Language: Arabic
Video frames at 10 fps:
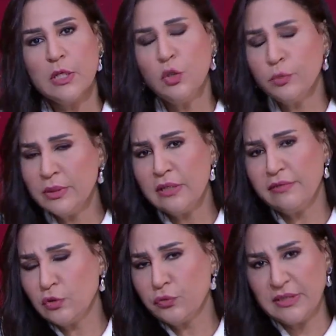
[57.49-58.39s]
اليومين اللي
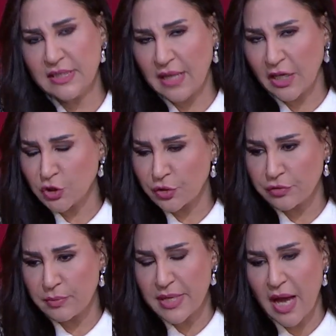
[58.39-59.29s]
فاتوا في زيادة 10%
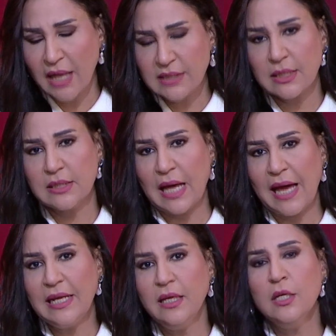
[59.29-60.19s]
حصلت
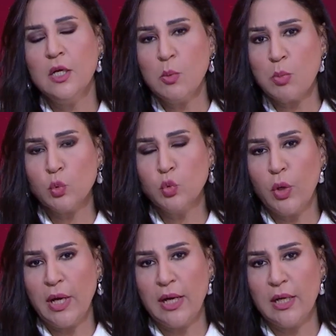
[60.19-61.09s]
على موضوع
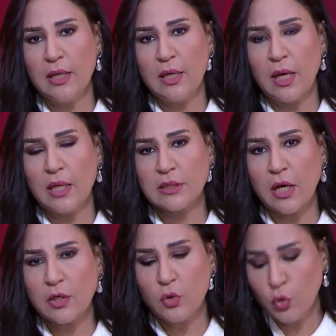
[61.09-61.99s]
آه،
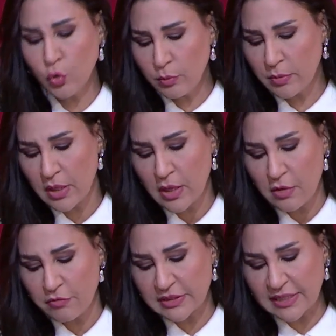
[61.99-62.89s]
أسعار اللحوم
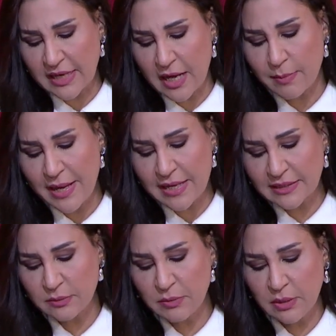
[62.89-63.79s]
فسعرها بقى
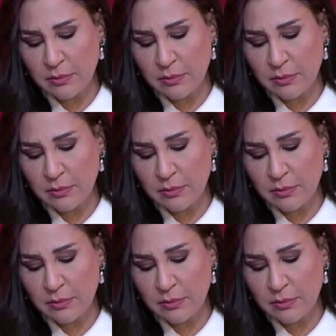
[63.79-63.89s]
رسمي